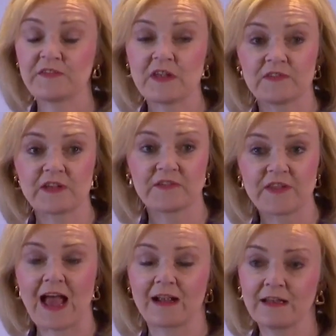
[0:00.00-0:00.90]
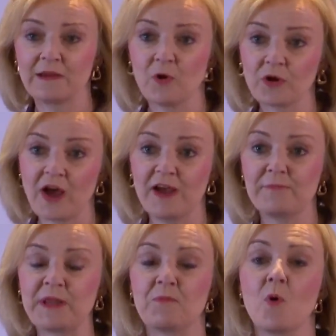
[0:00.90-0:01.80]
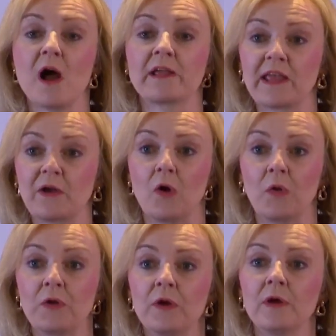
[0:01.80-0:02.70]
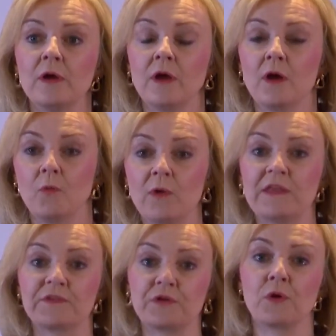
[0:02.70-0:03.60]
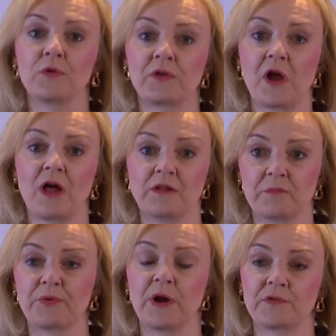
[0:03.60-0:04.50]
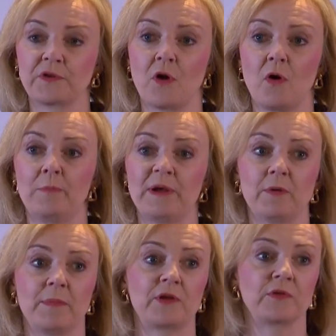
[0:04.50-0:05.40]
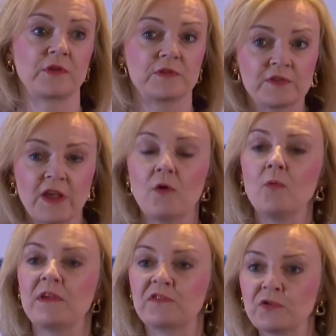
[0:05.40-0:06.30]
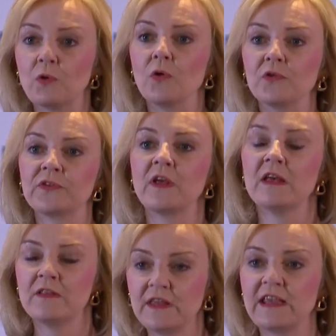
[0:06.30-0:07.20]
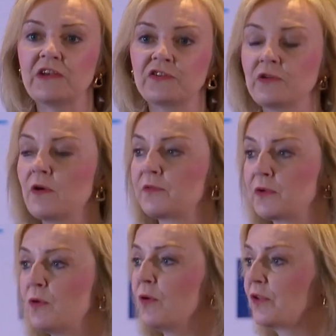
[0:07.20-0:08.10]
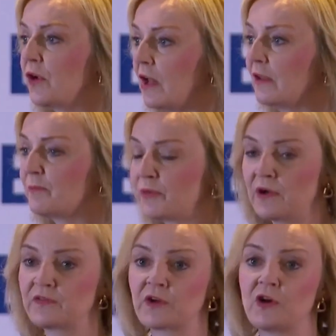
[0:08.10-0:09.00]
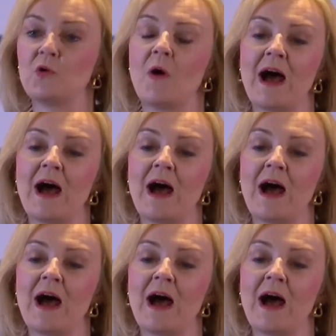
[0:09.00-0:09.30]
فازت عليه بأكثر من 20 ألف صوت وبنسبة 57% من أصوات أعضاء حزب